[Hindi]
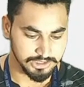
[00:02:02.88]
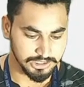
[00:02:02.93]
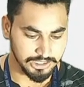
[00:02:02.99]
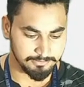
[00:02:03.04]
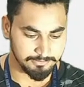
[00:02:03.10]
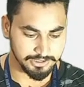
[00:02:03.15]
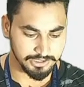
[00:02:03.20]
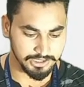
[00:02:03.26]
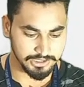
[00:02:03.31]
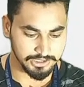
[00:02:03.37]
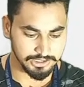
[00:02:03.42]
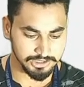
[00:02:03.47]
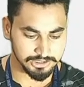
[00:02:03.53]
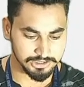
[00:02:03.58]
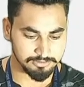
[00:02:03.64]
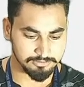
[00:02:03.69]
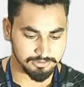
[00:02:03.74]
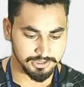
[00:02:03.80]
हमारा अगला
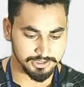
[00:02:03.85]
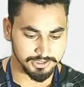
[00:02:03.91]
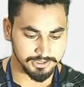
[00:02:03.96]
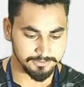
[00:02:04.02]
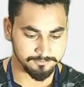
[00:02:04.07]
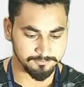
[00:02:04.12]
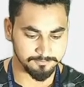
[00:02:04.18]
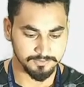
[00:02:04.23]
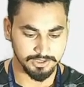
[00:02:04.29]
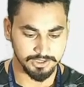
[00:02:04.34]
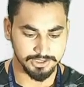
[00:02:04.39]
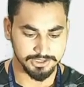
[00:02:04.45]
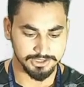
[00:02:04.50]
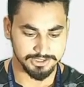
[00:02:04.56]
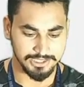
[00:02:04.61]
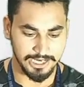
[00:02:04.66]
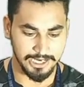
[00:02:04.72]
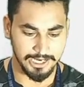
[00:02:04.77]
कमांड है
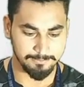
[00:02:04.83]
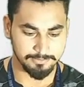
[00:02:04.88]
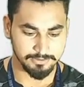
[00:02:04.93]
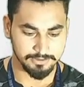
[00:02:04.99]
टाइप